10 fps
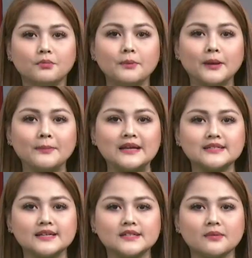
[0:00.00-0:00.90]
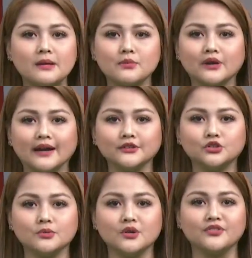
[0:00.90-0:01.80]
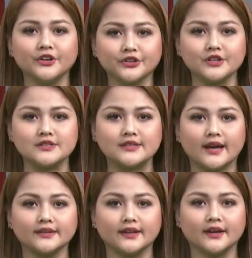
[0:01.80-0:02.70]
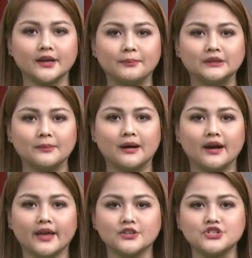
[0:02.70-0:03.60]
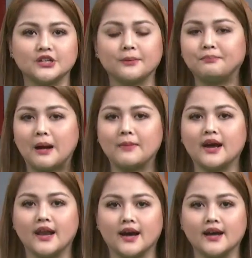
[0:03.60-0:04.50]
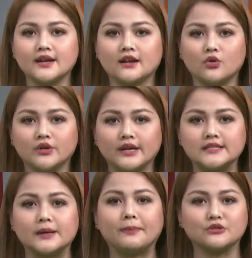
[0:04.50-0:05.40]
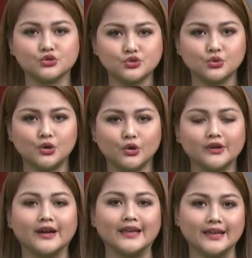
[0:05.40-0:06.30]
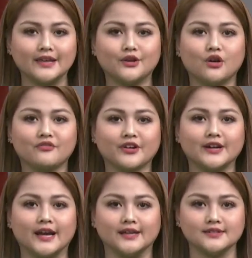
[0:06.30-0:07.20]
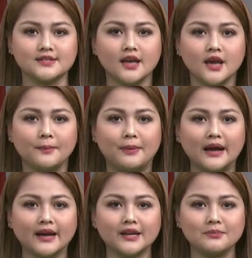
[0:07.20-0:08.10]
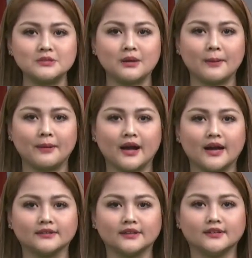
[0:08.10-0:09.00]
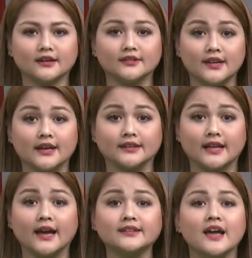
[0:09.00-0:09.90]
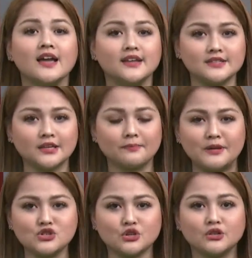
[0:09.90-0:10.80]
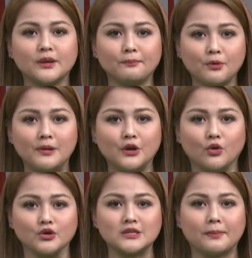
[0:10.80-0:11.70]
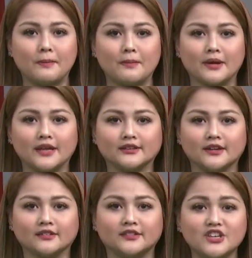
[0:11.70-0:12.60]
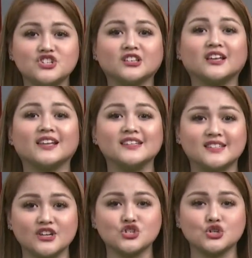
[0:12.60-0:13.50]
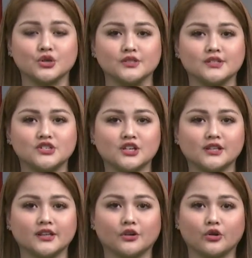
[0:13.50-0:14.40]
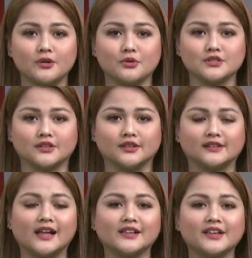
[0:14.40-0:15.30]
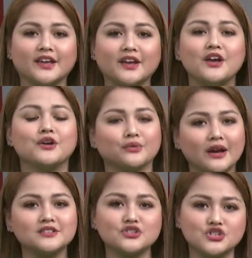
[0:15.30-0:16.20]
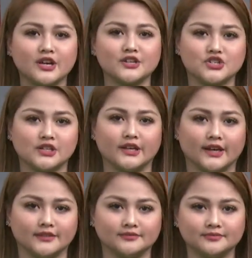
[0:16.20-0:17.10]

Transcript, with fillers: Pumirma sa isang Memorandum of Understanding ang iba't ibang ahensya ng pamahalaan kaugnay sa pagsusulong ng e-governance, bagay na mas makapagahatid ng delikadad na serbisyo na publiko sa pamamagitan ng digitalization. Si Jillian Jeronimo sa detalye, Rise and Shine Jillian.